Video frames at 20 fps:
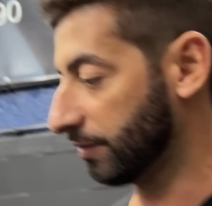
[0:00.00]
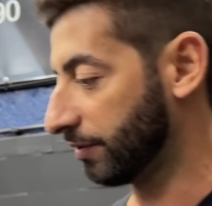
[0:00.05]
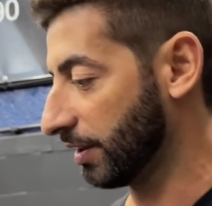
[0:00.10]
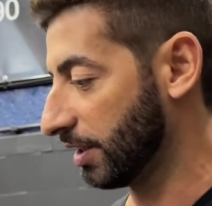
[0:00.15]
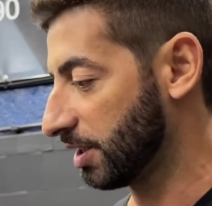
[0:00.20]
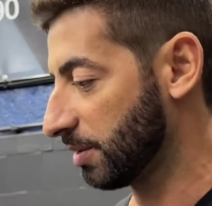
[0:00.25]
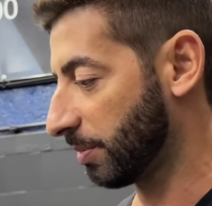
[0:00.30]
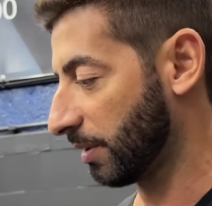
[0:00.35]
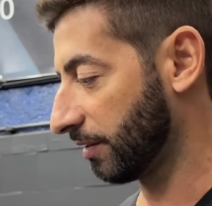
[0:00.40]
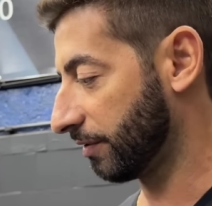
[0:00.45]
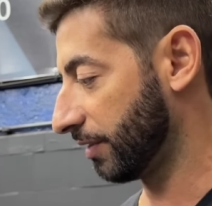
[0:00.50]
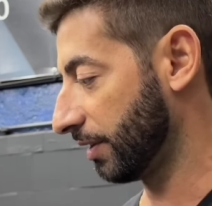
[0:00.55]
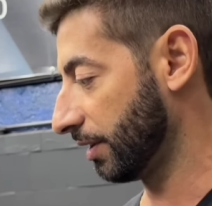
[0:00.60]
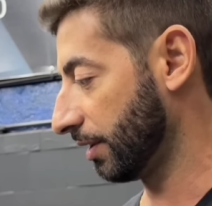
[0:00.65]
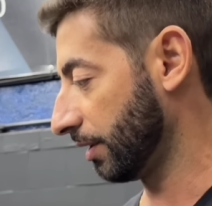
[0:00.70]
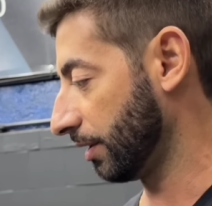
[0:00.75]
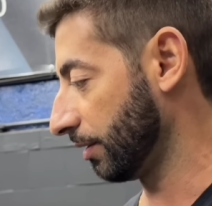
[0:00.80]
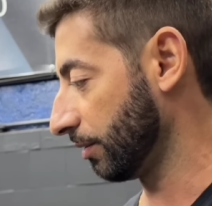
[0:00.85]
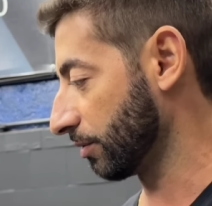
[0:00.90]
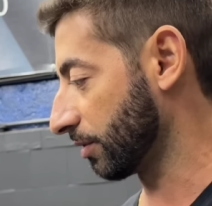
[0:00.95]
frente para
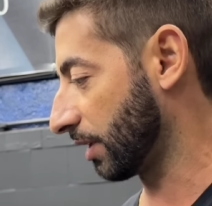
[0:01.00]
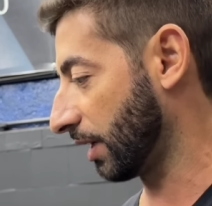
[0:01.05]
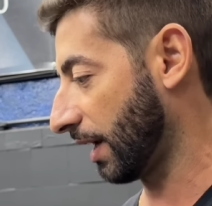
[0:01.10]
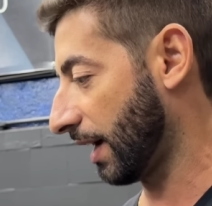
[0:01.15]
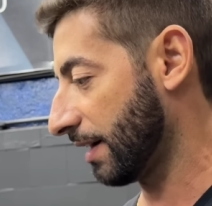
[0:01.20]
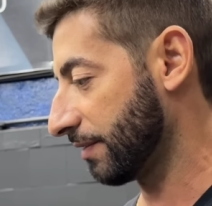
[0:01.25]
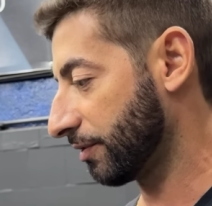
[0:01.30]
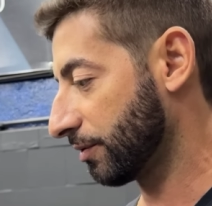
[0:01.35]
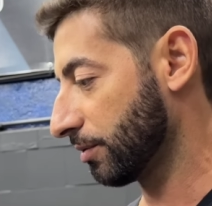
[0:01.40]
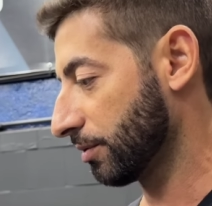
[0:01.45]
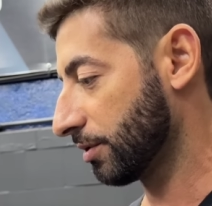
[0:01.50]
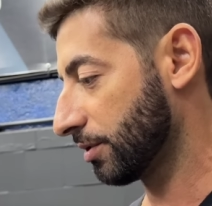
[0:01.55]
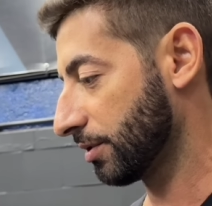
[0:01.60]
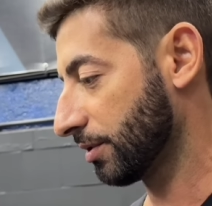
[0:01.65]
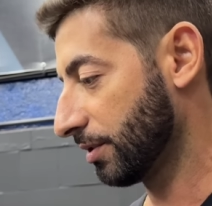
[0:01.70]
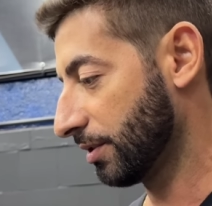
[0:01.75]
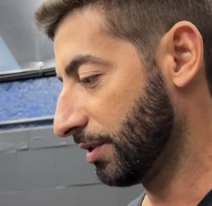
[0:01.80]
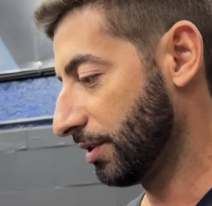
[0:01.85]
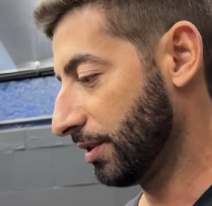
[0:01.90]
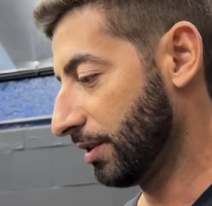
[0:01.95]
ver os gráficos.
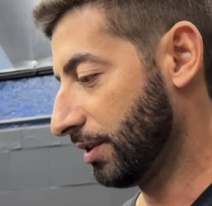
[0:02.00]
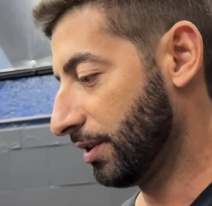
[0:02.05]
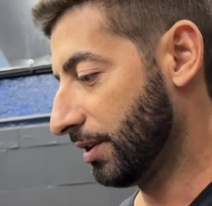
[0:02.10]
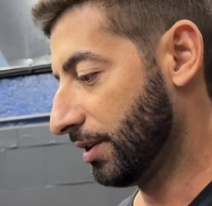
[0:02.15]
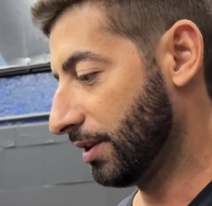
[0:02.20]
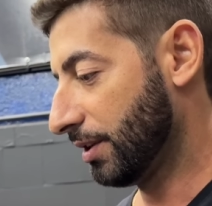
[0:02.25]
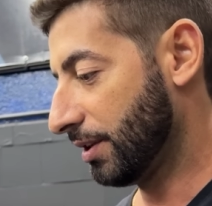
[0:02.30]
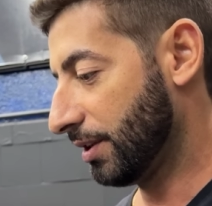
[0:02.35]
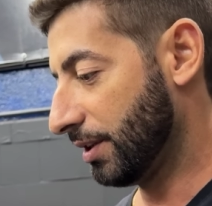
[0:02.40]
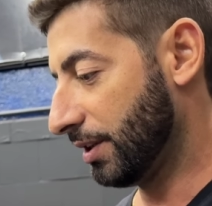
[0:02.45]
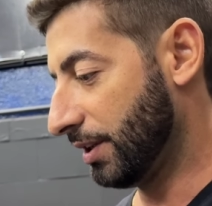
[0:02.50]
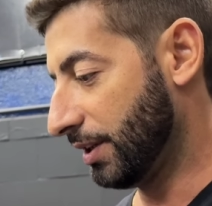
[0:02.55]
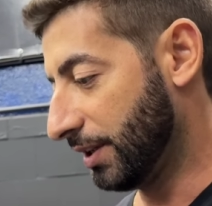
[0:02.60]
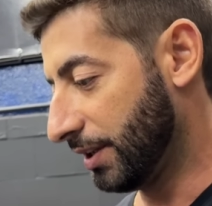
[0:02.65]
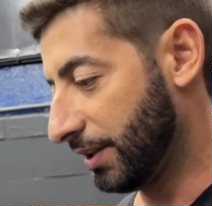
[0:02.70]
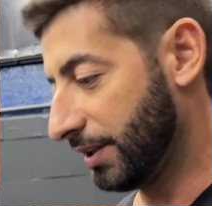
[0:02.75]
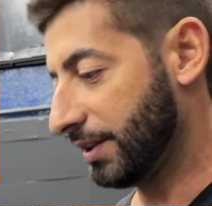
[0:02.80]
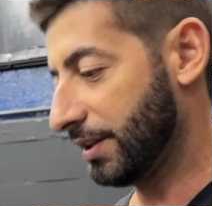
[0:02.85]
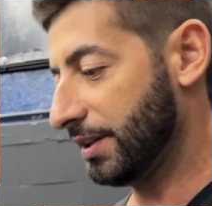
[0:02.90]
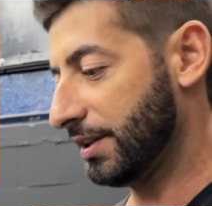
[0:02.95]
Pô, e lembro,
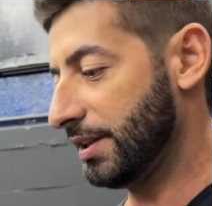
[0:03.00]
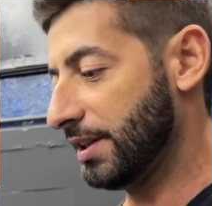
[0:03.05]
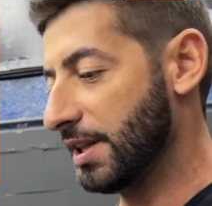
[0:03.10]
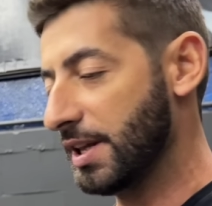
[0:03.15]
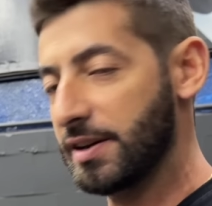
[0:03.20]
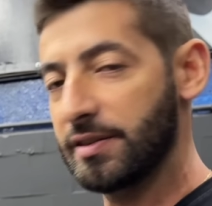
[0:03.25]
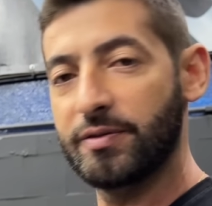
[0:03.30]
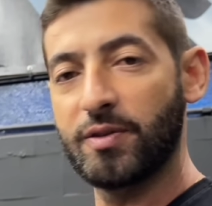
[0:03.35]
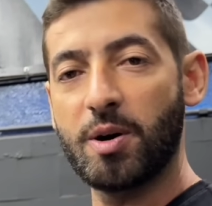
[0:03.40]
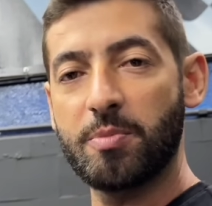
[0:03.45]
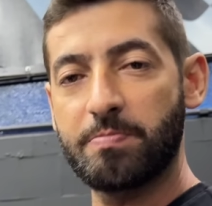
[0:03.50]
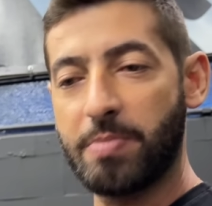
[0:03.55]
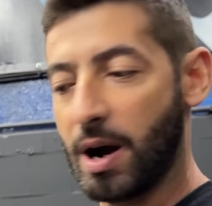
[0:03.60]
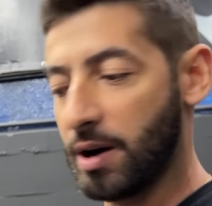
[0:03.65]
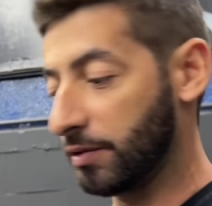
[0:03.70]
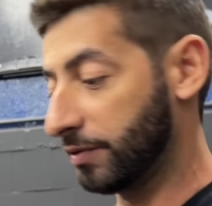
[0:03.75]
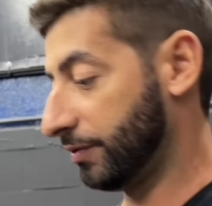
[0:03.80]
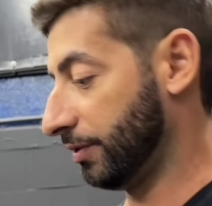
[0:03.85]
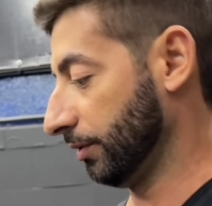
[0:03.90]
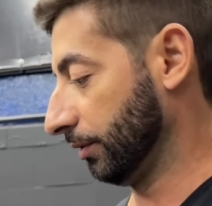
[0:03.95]
e levou
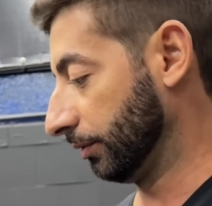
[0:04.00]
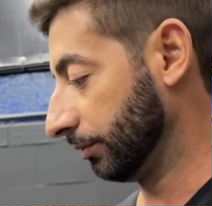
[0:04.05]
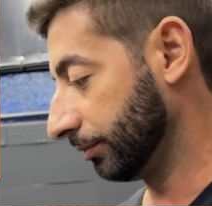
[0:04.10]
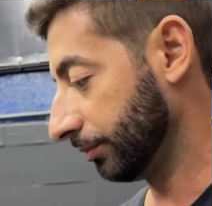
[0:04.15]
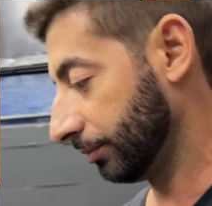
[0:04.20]
pau, filho.